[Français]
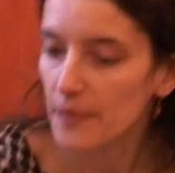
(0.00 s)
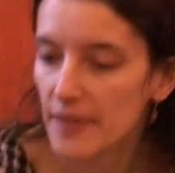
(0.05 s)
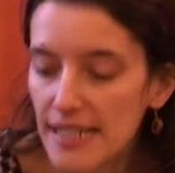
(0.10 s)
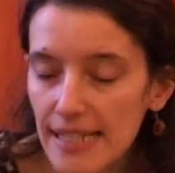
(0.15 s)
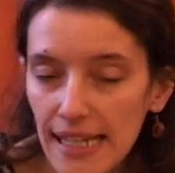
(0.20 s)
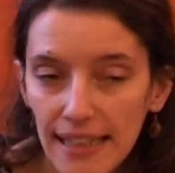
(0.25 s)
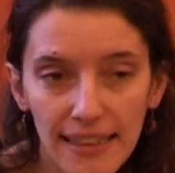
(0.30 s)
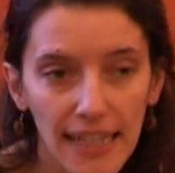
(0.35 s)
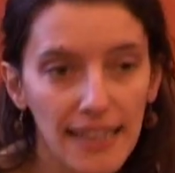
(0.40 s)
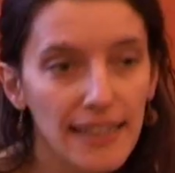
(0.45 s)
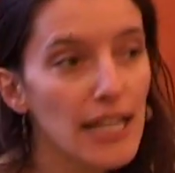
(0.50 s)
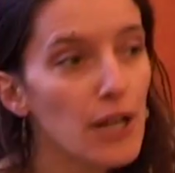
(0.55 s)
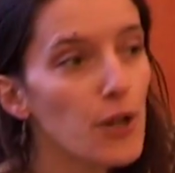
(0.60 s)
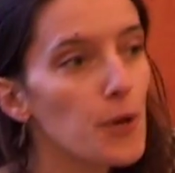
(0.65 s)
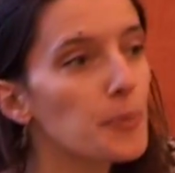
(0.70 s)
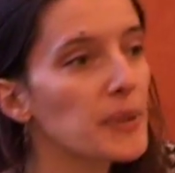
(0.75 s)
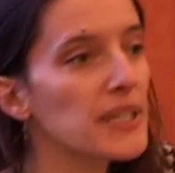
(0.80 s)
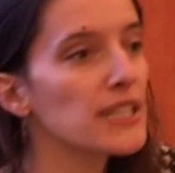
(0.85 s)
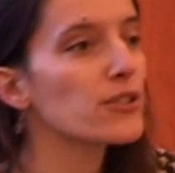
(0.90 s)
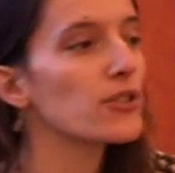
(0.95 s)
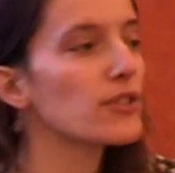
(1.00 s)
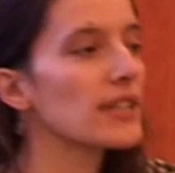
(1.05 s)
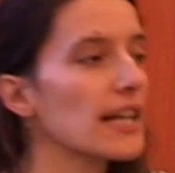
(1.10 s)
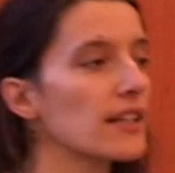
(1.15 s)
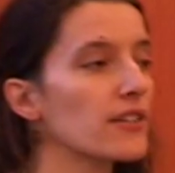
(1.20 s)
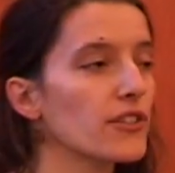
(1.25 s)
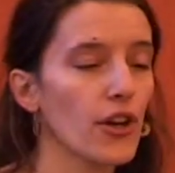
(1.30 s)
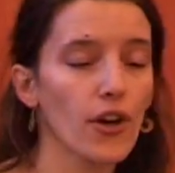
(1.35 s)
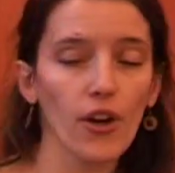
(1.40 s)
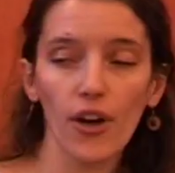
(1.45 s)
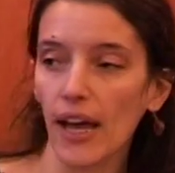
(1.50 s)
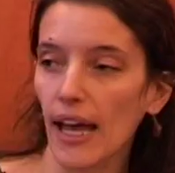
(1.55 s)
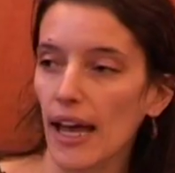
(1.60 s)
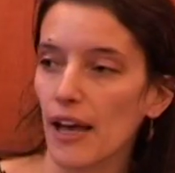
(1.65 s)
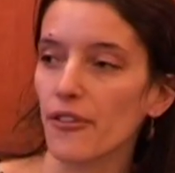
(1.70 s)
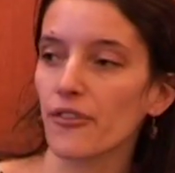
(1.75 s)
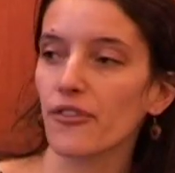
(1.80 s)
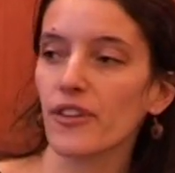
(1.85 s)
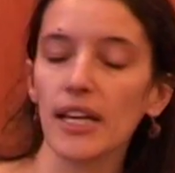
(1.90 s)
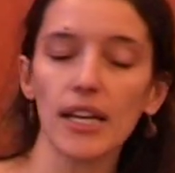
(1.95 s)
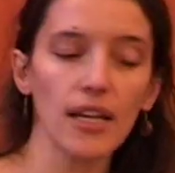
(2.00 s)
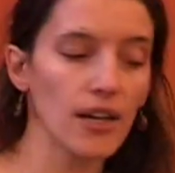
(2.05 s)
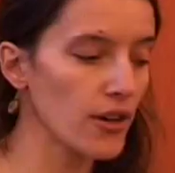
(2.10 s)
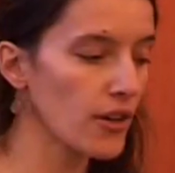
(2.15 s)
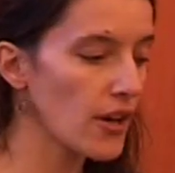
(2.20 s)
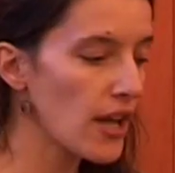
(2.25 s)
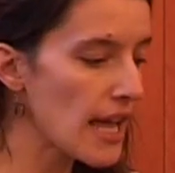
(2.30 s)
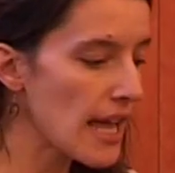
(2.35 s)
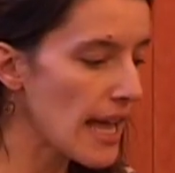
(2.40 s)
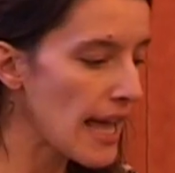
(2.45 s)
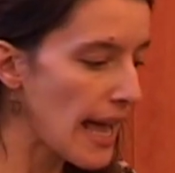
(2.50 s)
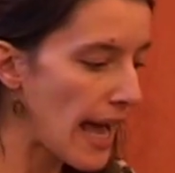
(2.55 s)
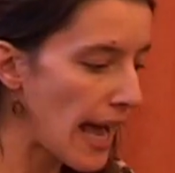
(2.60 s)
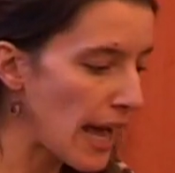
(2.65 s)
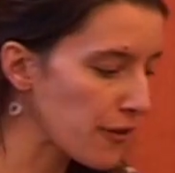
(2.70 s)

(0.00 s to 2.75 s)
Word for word: Cette année, le prix avait, euh,